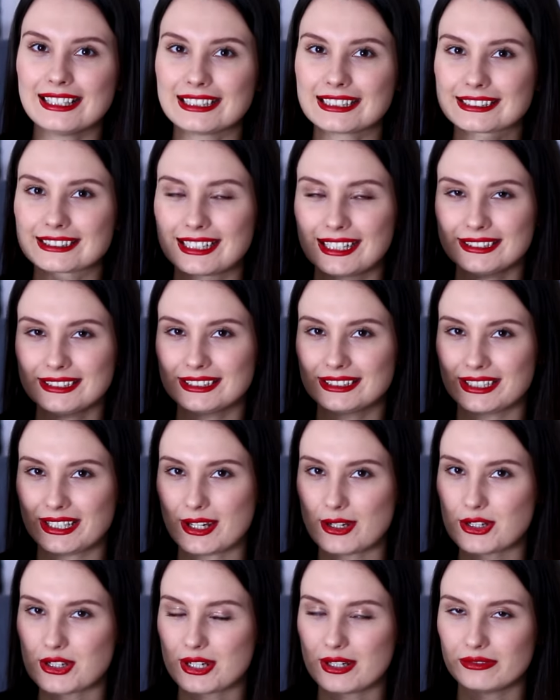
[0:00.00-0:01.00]
znajdzie się
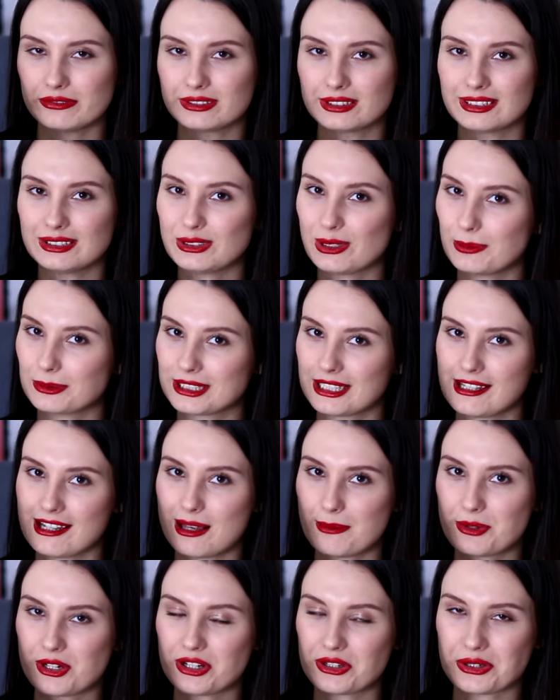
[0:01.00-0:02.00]
jeszcze w topce
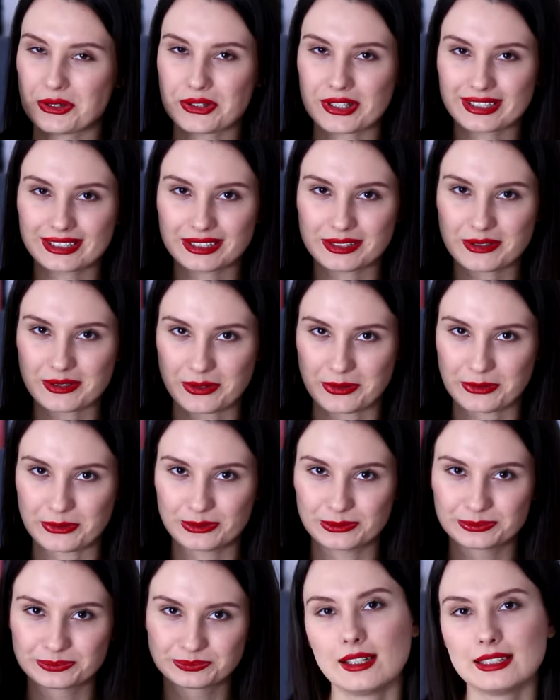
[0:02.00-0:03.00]
najlepszych książek tego roku.
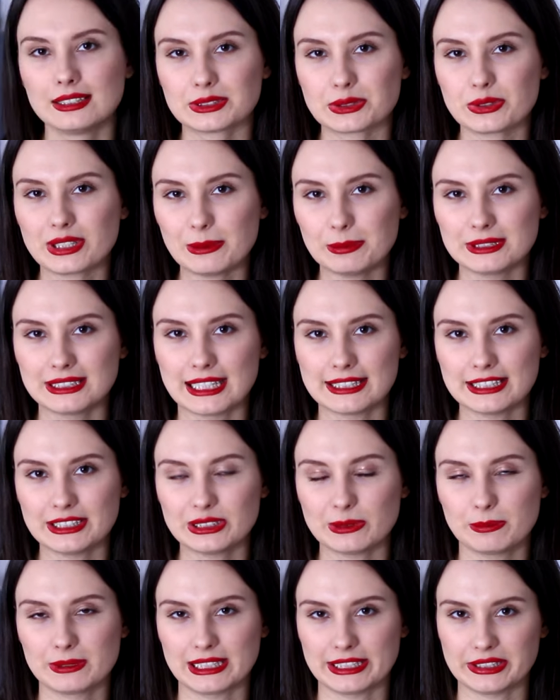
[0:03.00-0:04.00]
Drugie pytanie
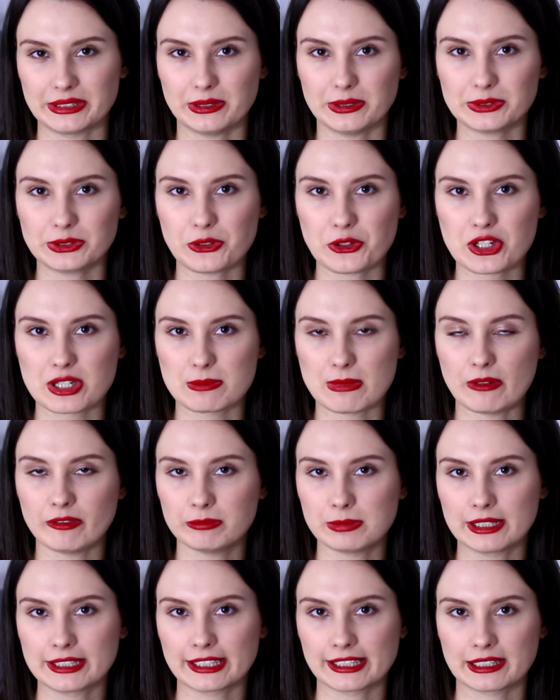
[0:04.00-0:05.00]
to pytanie o to, czy mam
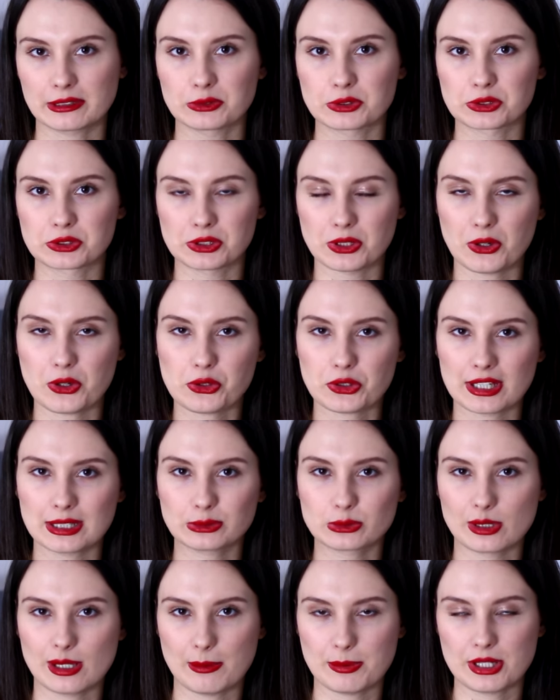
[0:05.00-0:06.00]
w planach jakąś książkę,
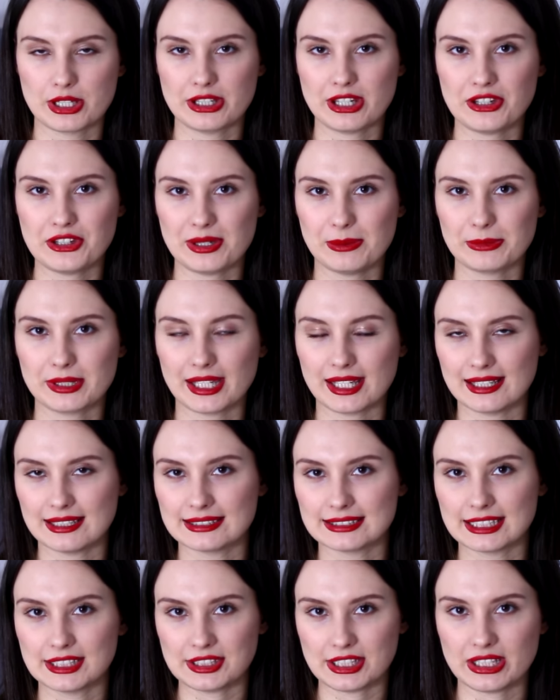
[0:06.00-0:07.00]
która przeniesie mnie
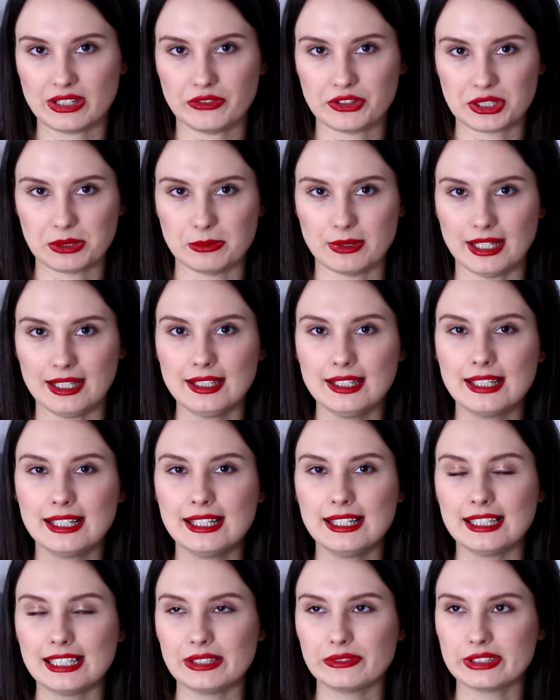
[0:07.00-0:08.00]
z jesieni w zimę.
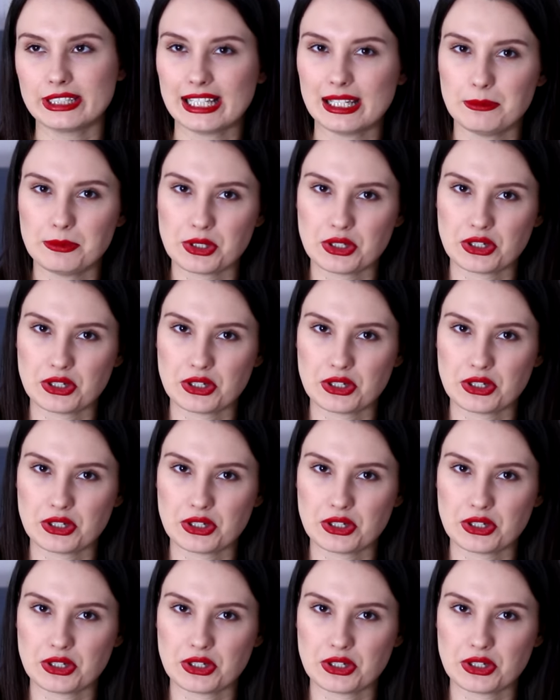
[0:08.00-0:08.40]
I wydaje mi